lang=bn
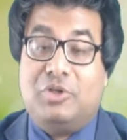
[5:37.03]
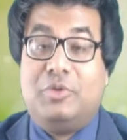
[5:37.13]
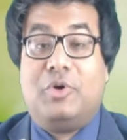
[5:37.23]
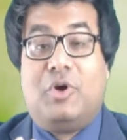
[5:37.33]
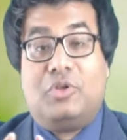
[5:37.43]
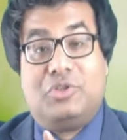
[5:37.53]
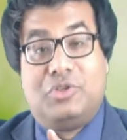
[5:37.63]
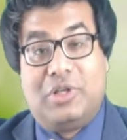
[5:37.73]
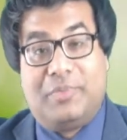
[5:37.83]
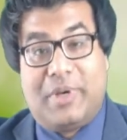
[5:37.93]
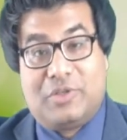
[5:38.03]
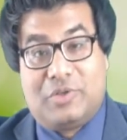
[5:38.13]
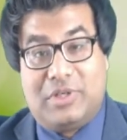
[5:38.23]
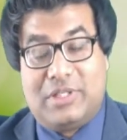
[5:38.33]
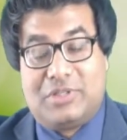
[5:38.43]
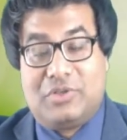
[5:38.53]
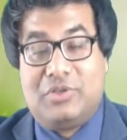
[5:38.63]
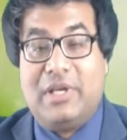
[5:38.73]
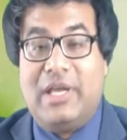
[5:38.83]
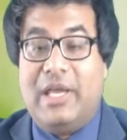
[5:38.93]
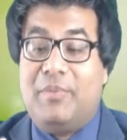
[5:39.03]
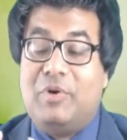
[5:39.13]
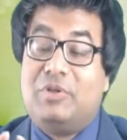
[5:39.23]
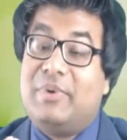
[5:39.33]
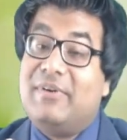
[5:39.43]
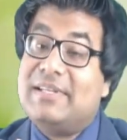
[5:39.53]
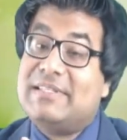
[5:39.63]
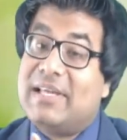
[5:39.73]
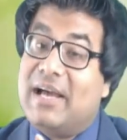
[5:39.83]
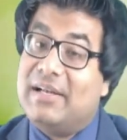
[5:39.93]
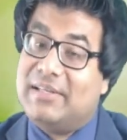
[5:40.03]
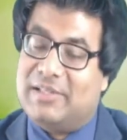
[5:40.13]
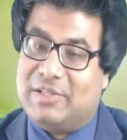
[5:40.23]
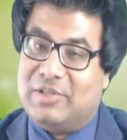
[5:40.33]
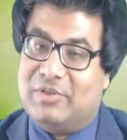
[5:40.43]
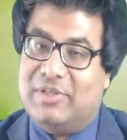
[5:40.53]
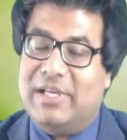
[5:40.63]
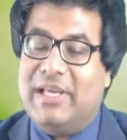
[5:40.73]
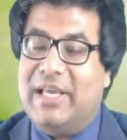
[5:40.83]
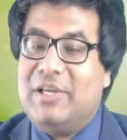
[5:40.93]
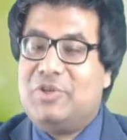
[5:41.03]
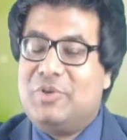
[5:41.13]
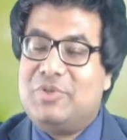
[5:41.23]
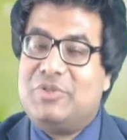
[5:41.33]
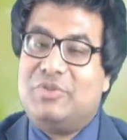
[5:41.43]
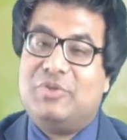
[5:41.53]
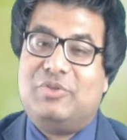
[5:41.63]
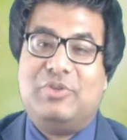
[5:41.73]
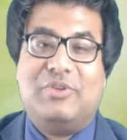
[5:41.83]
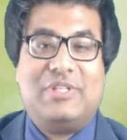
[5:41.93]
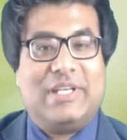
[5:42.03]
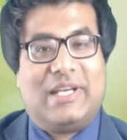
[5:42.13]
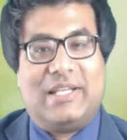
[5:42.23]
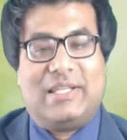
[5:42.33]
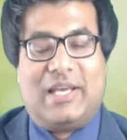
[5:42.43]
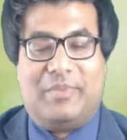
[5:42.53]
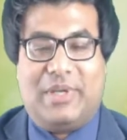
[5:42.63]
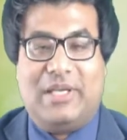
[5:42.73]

তুমি কত সনে পাশ করেছো এবং তোমার রেজাল্ট কী ছিল এই সমস্ত তথ্যগুলো সেখানে থাকবে